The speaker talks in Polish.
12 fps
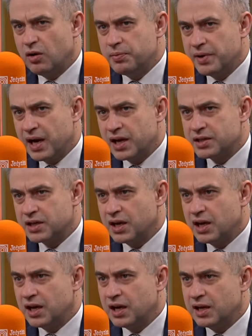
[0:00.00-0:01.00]

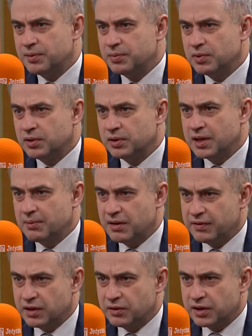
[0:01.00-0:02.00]
obraża albo
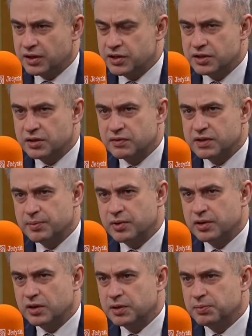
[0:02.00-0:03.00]
namawia do jakichś czynów
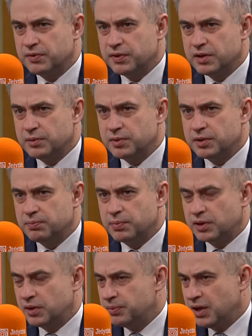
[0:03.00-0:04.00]
zabronionych, powinny być
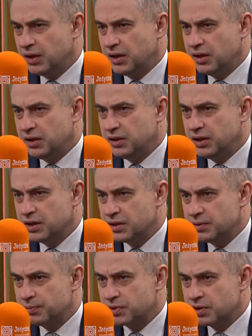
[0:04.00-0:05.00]
potępiane i ja
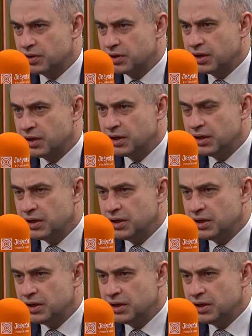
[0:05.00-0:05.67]
jestem po stronie